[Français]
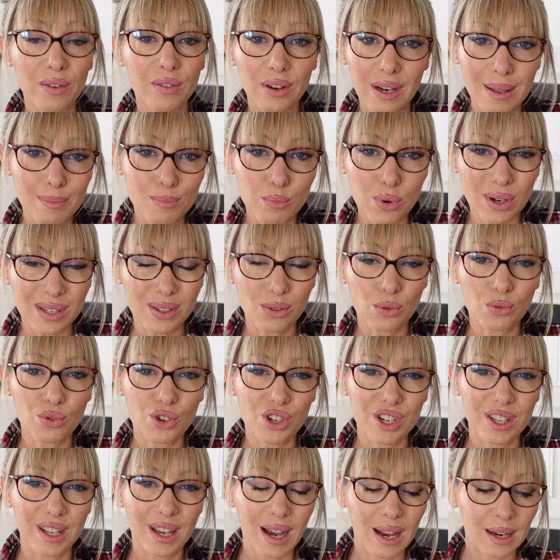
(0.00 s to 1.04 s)
les poissons en
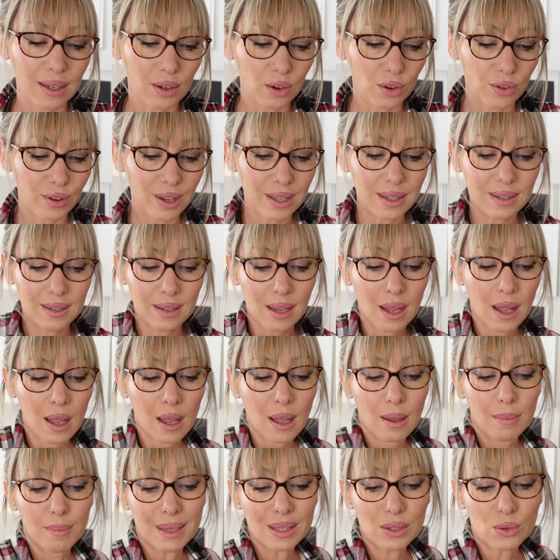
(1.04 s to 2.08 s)
général, crevettes,
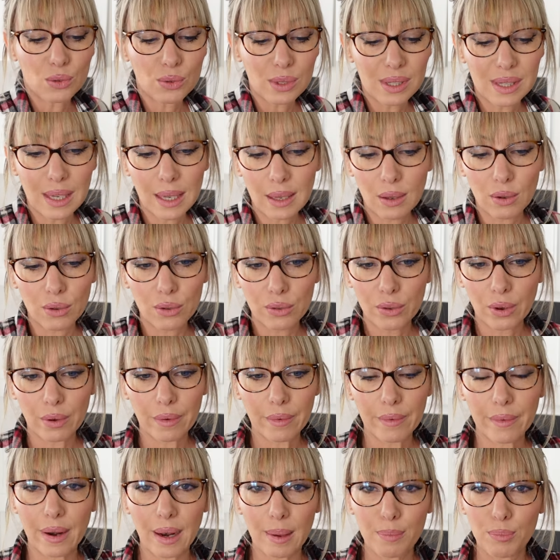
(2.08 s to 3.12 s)
parce qu'on sait que
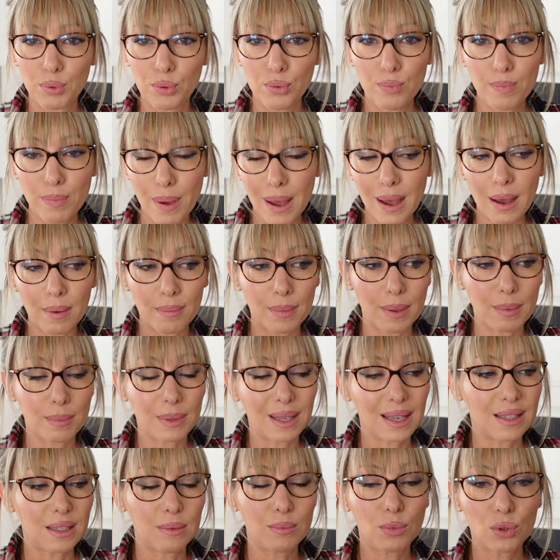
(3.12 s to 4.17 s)
dans la plupart, même
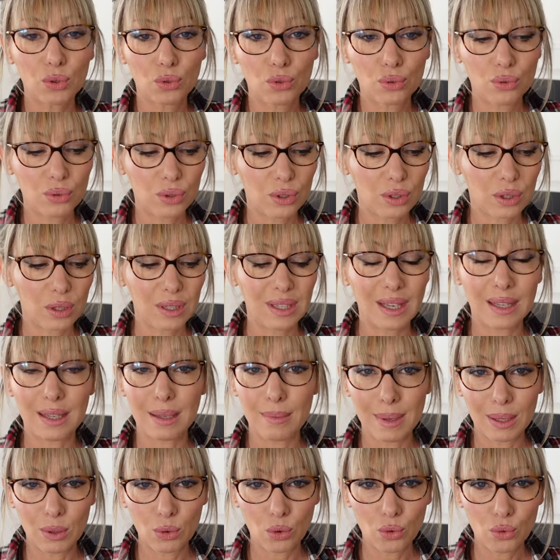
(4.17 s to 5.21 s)
quasiment tous, il y a des
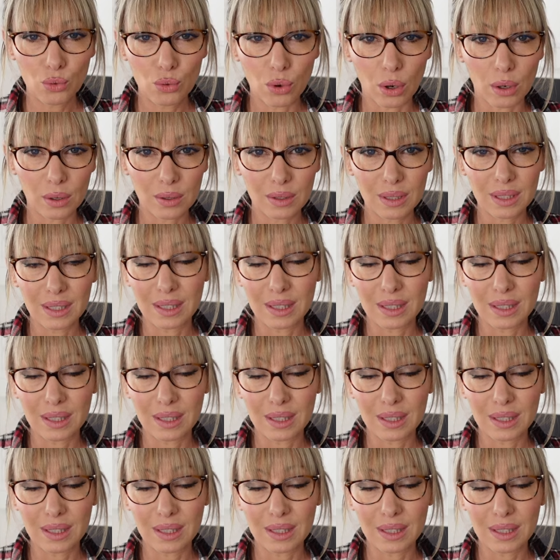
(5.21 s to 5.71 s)
métaux lourds.